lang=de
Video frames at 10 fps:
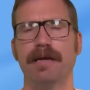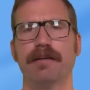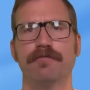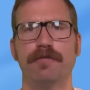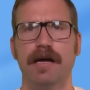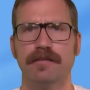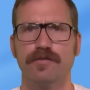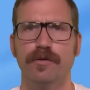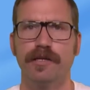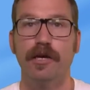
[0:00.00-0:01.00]
Menge
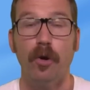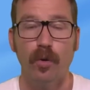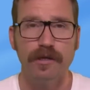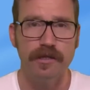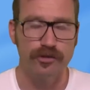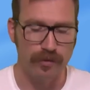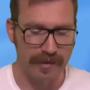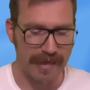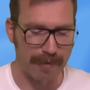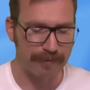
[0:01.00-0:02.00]
Fahrzeuge und
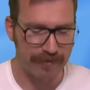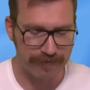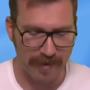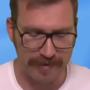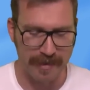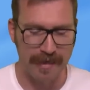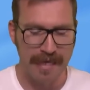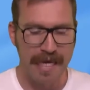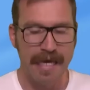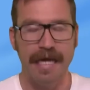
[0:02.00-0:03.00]
natürlich abgefahrener
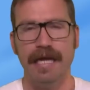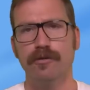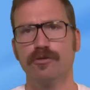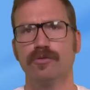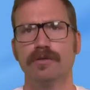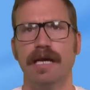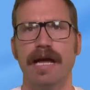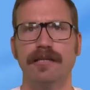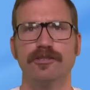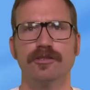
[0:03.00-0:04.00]

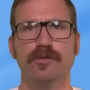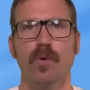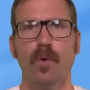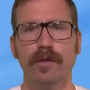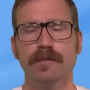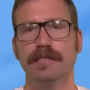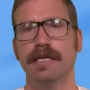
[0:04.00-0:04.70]
Ego-Shooter-Action und